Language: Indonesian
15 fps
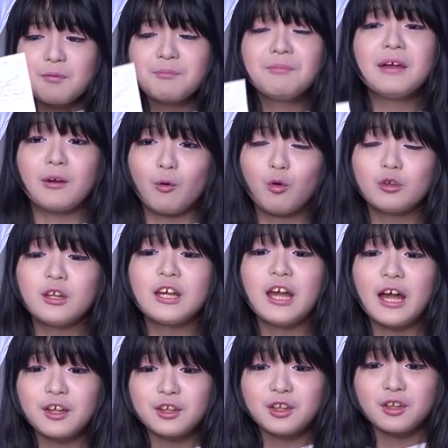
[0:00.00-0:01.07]
Bingung nih
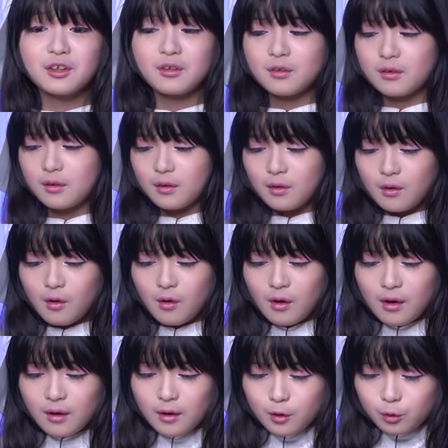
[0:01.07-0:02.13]
guys.
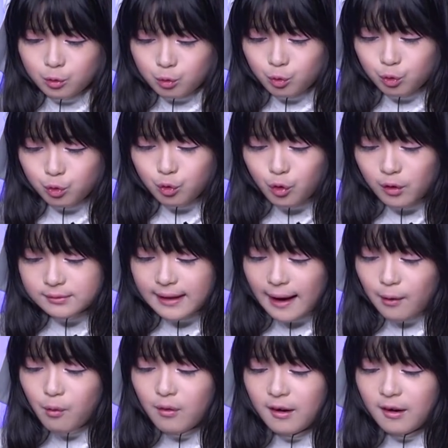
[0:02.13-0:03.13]
Jujur, aku